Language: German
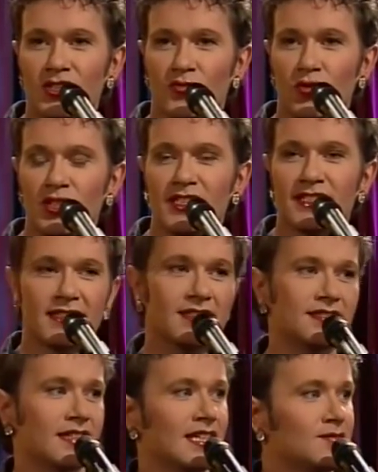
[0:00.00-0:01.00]
Schwule
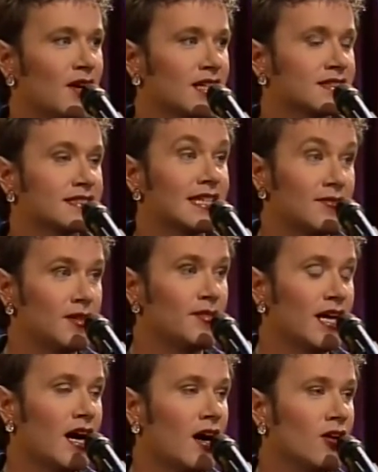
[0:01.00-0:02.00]
Identität macht sehr viel
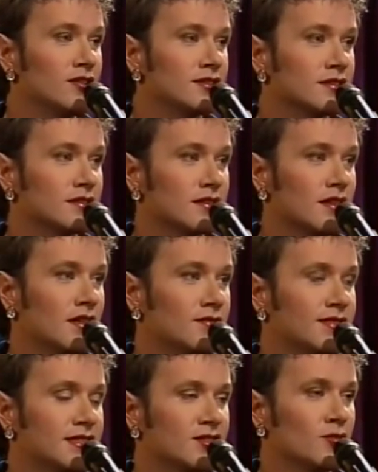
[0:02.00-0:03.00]
mehr aus, äh,
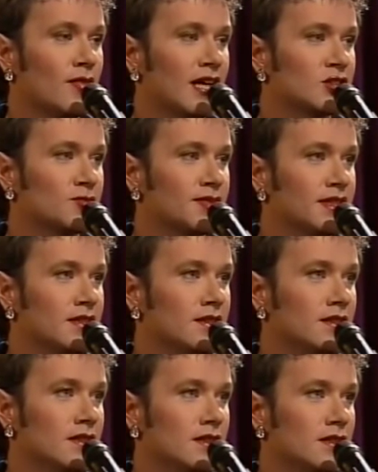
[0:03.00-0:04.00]
wie zum
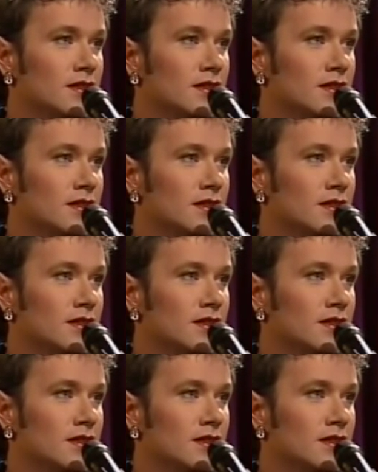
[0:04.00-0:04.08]
Beispiel.